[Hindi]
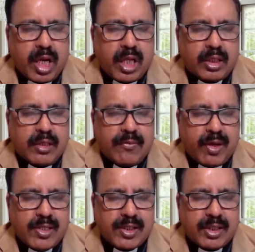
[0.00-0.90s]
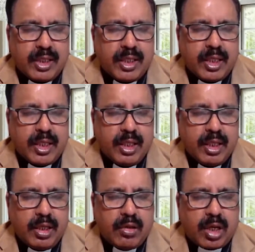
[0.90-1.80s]
रात की हिफाजत के लिए
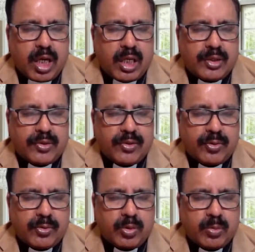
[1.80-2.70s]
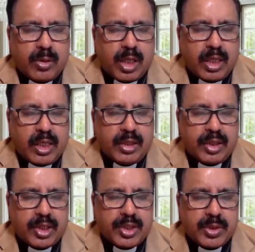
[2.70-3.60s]
और आज के खूबसूरत के
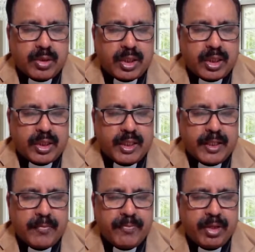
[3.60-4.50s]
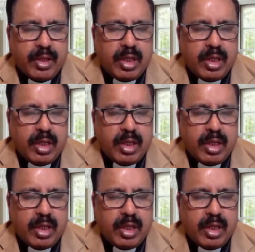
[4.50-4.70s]
लिए तेरा शुक्र करते हैं